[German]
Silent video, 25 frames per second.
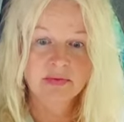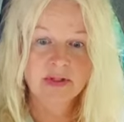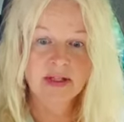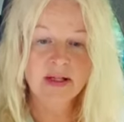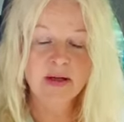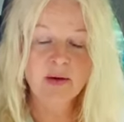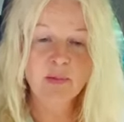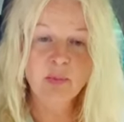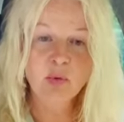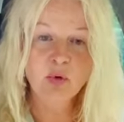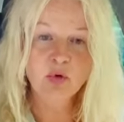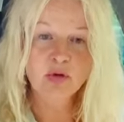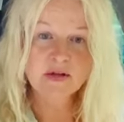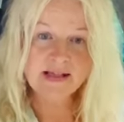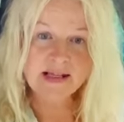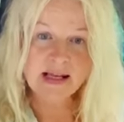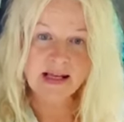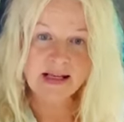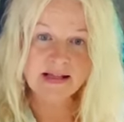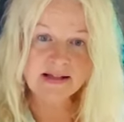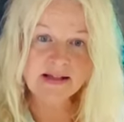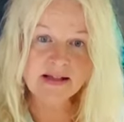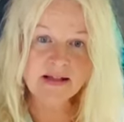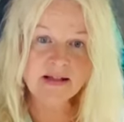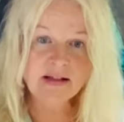Ihre
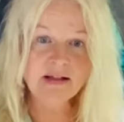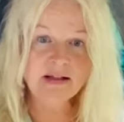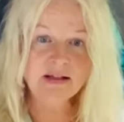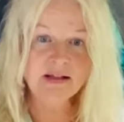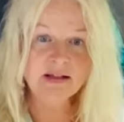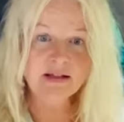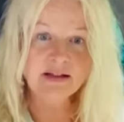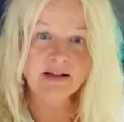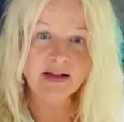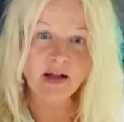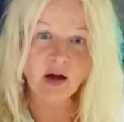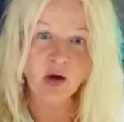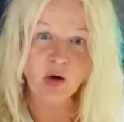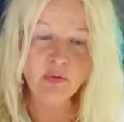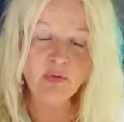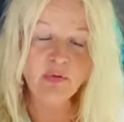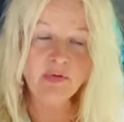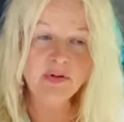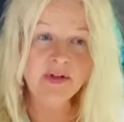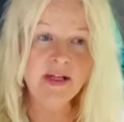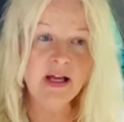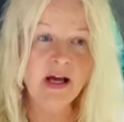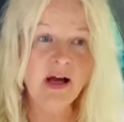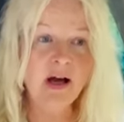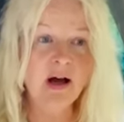Prozesse
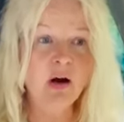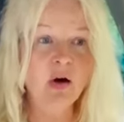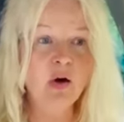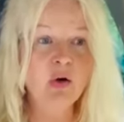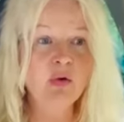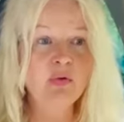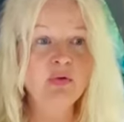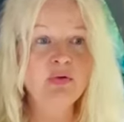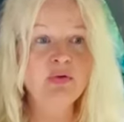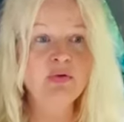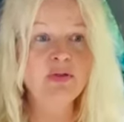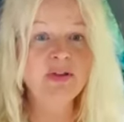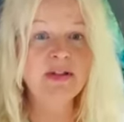laufen ja auf